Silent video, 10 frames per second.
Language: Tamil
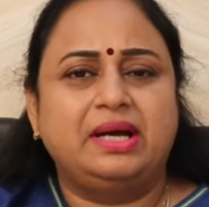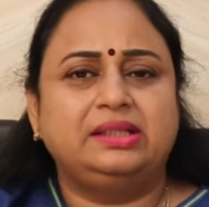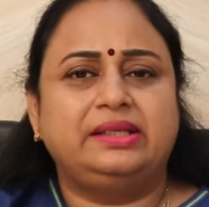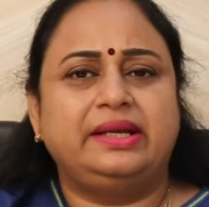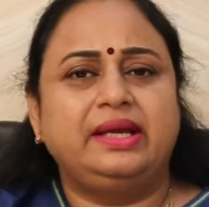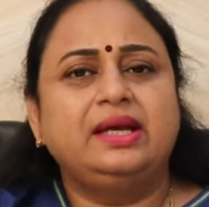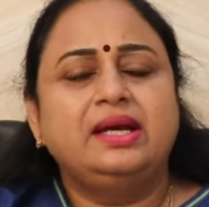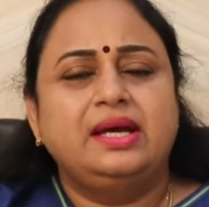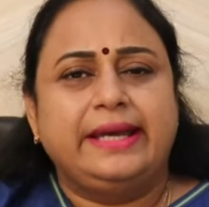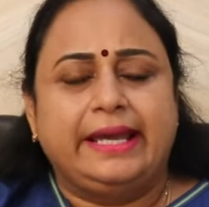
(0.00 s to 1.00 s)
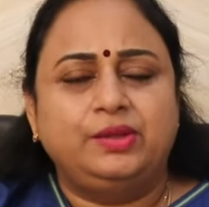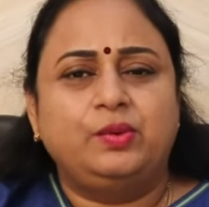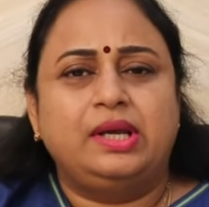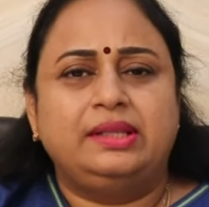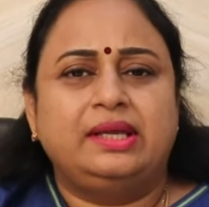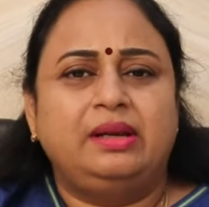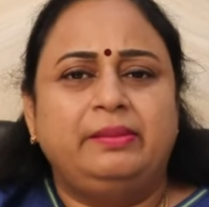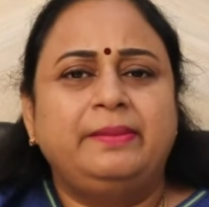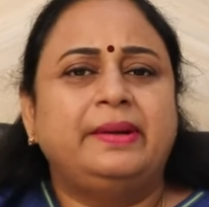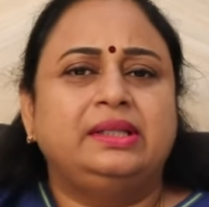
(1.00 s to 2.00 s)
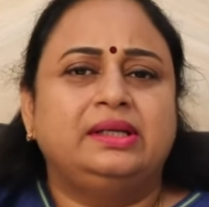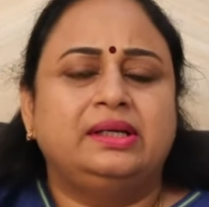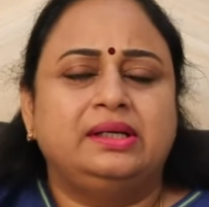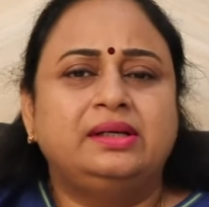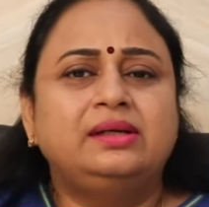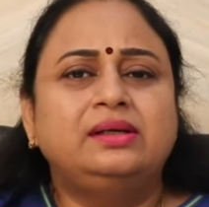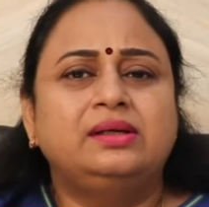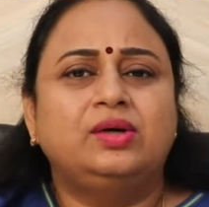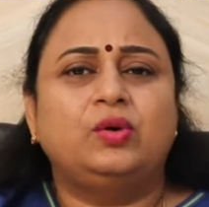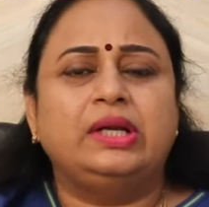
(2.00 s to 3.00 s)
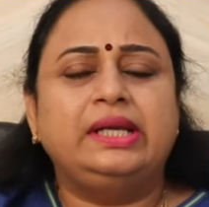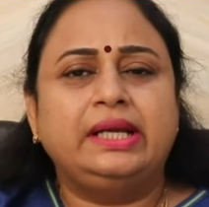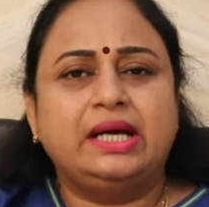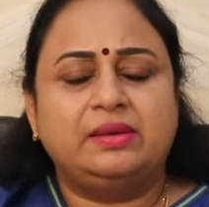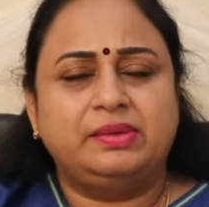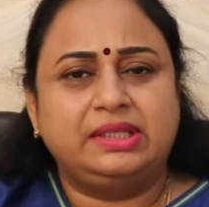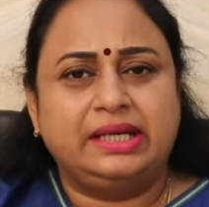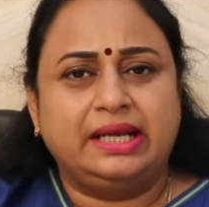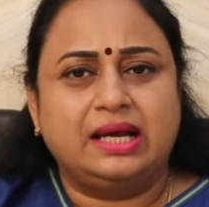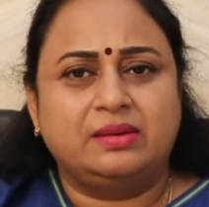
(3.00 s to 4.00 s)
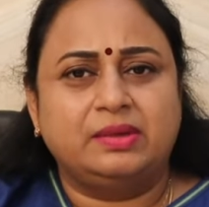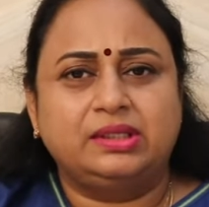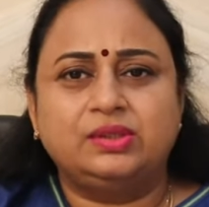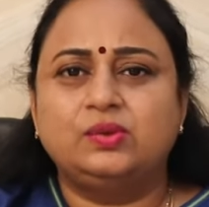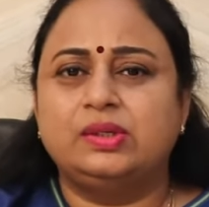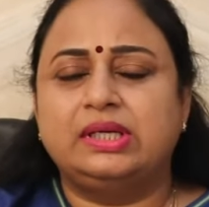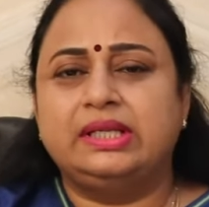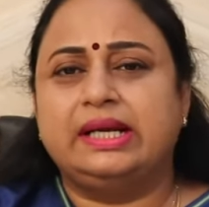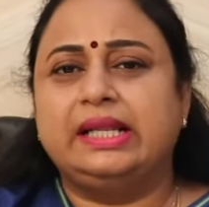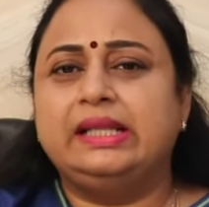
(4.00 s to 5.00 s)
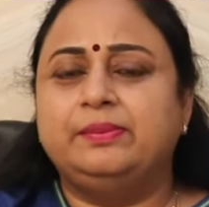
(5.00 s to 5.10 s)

மாத்திரை எதுவாக இருந்தாலுமே பார்த்திங்கன்னா ஒன்லி கர்ப்பத்தடைக்காக மட்டும் கொடுக்கறது கிடையாது